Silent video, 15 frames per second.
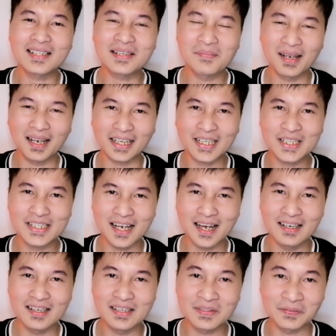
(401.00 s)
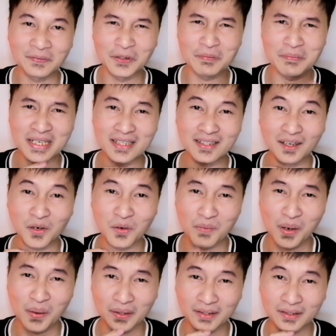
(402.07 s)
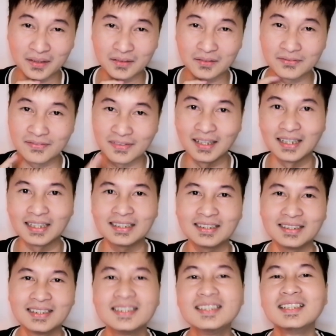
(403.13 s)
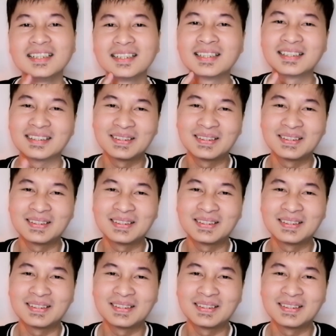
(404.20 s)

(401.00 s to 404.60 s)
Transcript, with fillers: so, kaya isang malaking challenge for me na gumawa ng vlog